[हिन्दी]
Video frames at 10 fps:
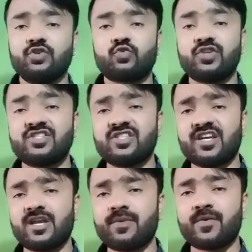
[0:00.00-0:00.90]
तो नीचे
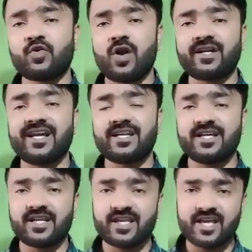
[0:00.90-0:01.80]
दिए नंबर पर कांटेक्ट
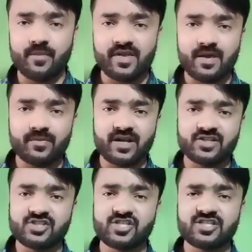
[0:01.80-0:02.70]
करके अभी अपना
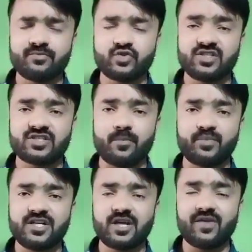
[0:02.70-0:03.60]
रजिस्ट्रेशन प्रोसेस
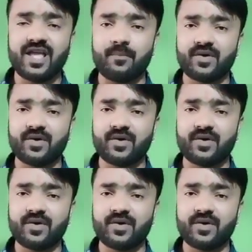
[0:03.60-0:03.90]
कंप्लीट करवाएं आपका